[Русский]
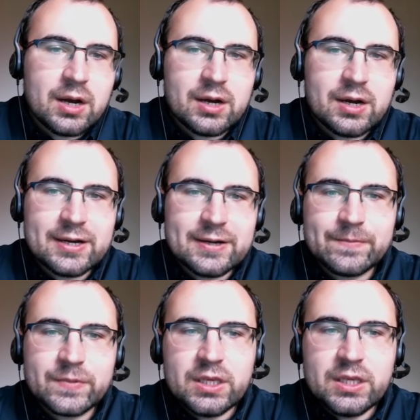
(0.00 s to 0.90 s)
А,
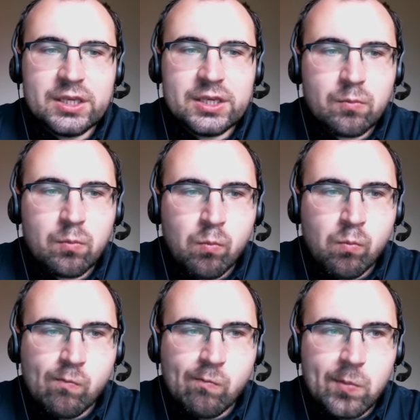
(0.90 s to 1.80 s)
и
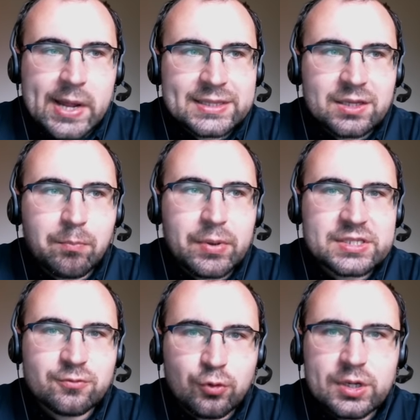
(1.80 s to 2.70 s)
это
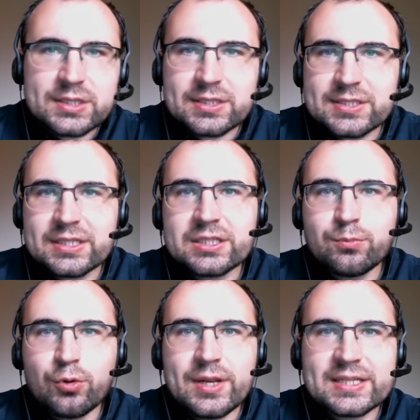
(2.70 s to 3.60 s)
позволит делать
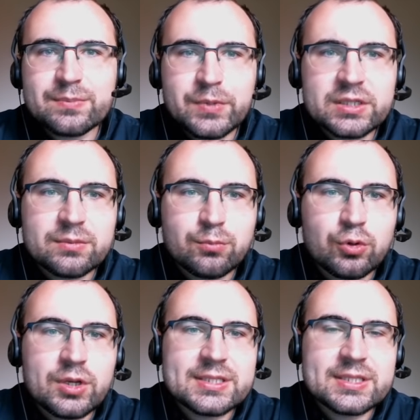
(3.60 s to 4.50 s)
более экспертный,
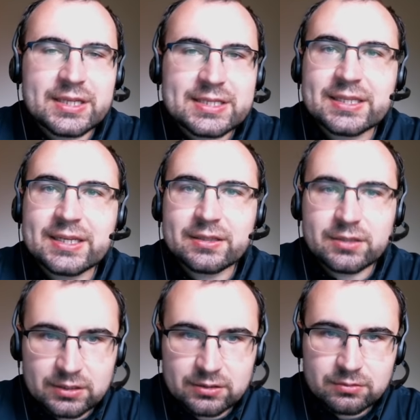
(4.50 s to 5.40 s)
более интересный
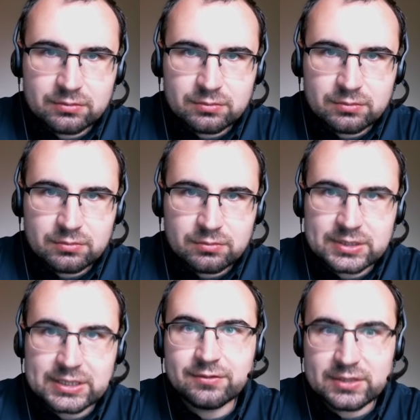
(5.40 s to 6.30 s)
контент
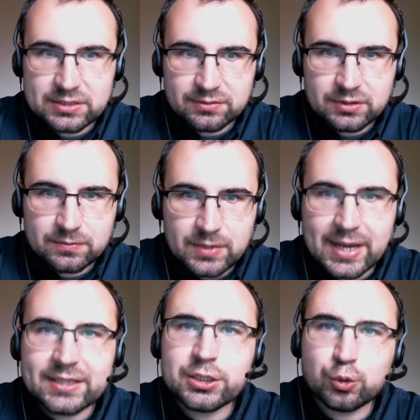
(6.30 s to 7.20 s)
соответственно.
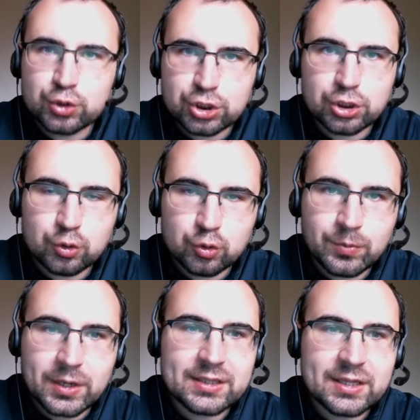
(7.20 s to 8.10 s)
А это лучше для
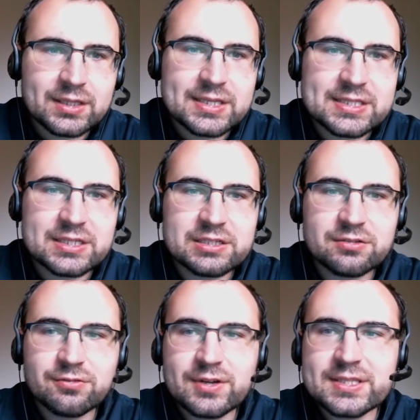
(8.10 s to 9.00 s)
YouTube-канала, если
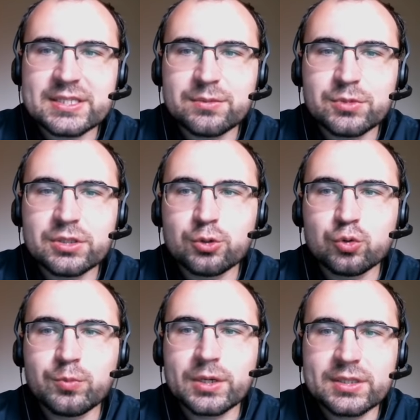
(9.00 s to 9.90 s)
развиваться именно
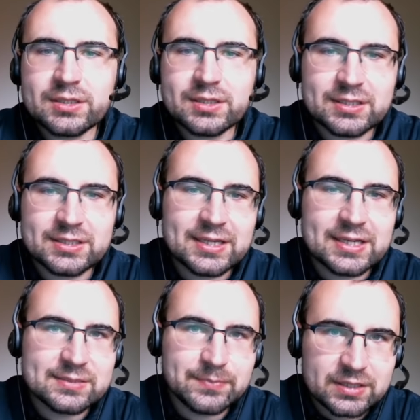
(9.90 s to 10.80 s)
YouTube-канал как некая
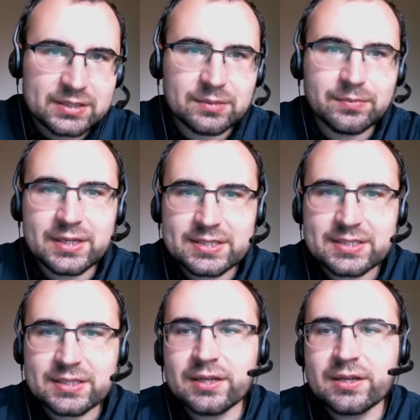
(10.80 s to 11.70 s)
экспертная
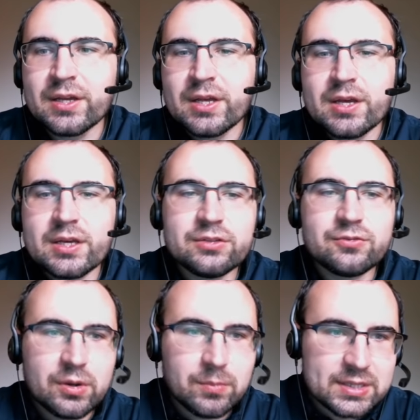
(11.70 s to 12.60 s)
полезная
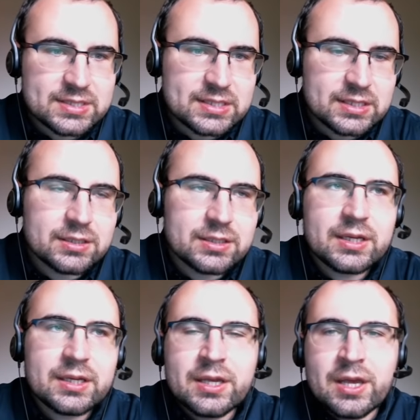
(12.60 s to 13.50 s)
информация.
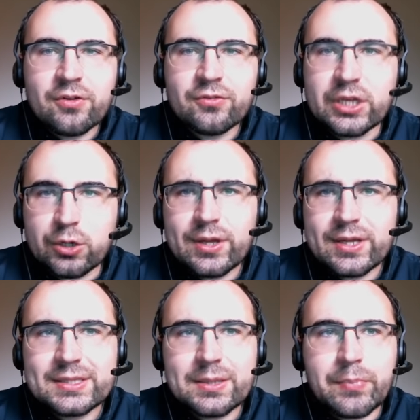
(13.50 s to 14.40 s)
Да? Второе –
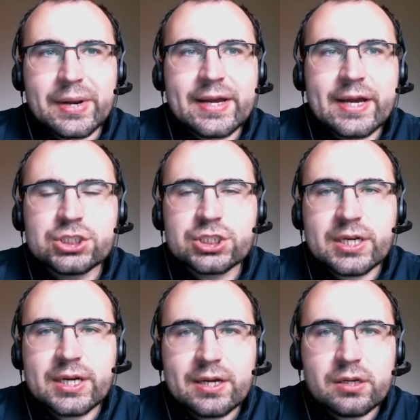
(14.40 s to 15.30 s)
это
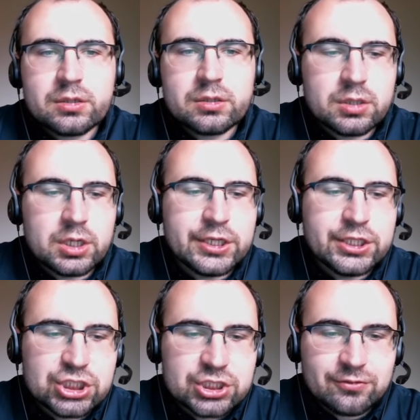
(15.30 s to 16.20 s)
прокачка
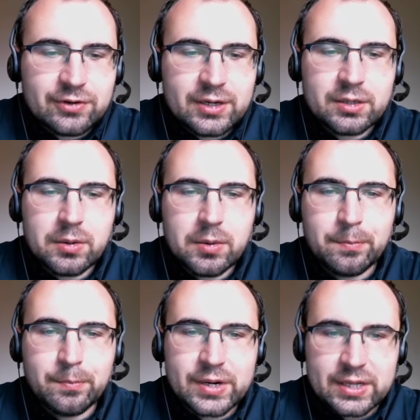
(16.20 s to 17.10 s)
личного
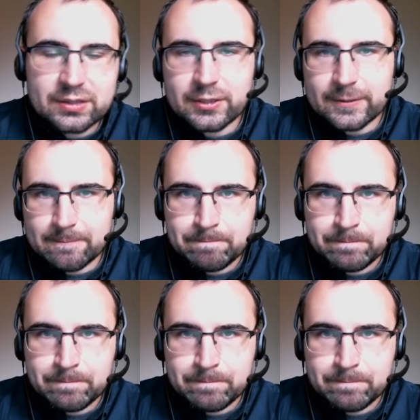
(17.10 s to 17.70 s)
бренда.